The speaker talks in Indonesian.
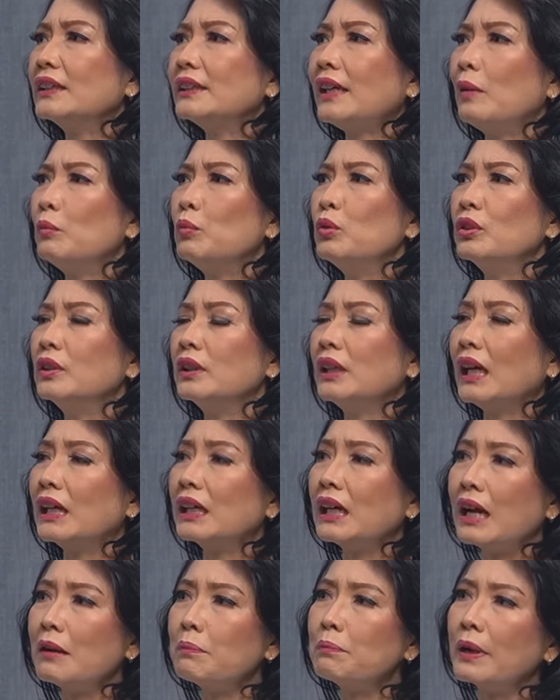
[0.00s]
air sabun.
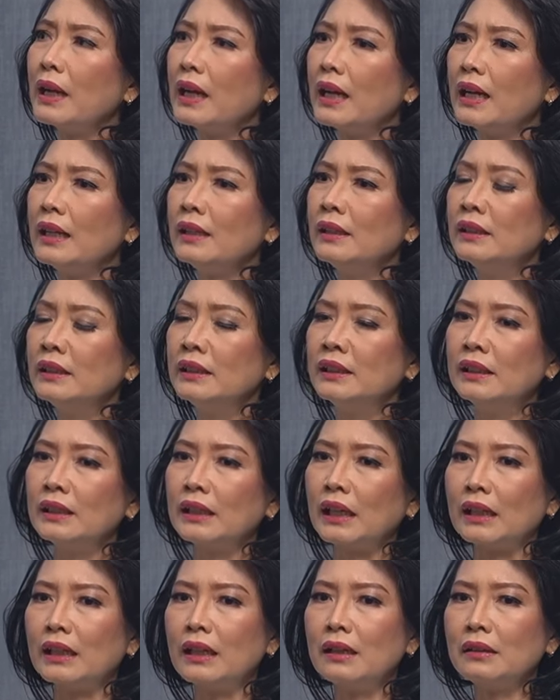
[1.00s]
Karena apa?
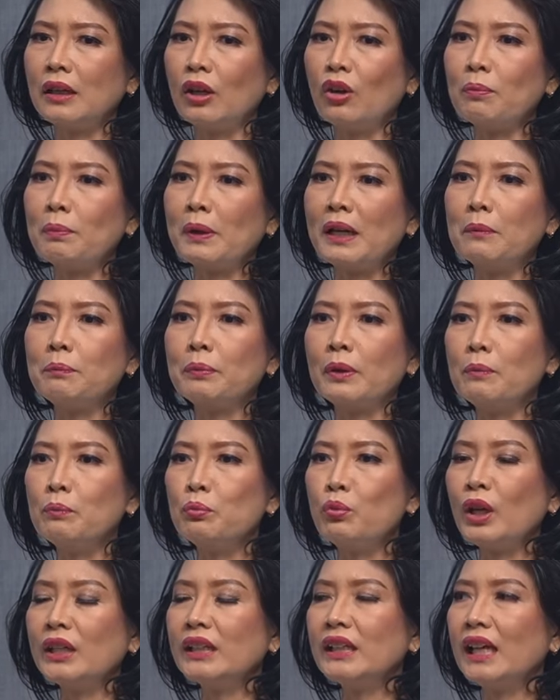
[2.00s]
Karena kalau pada
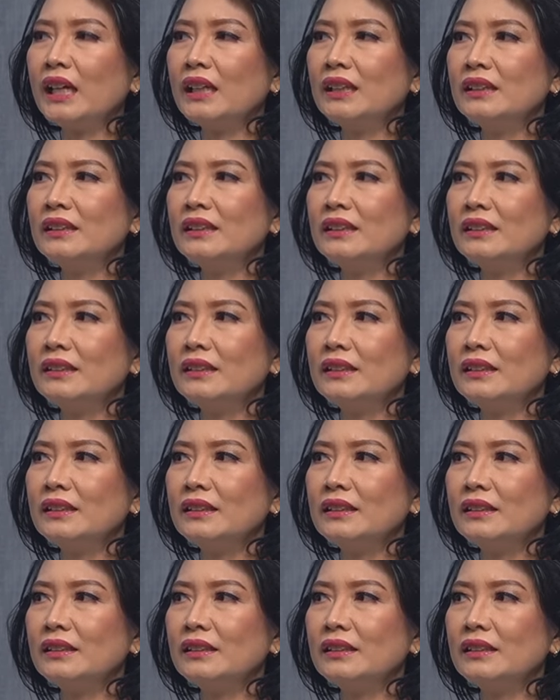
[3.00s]
perempuan yang
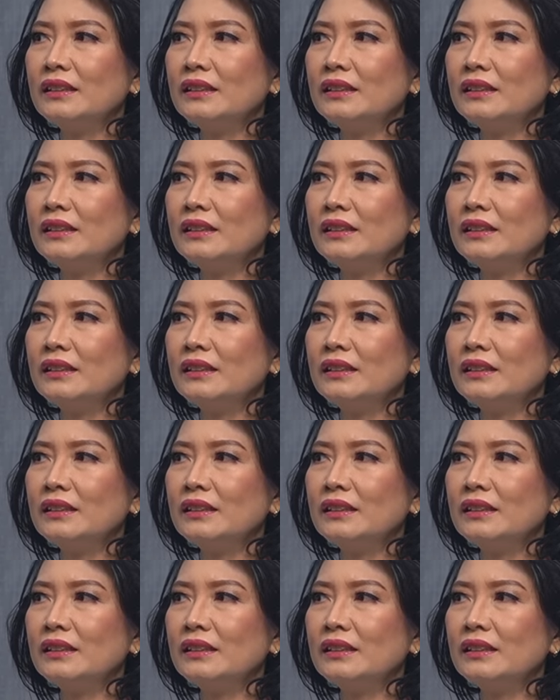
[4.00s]
e,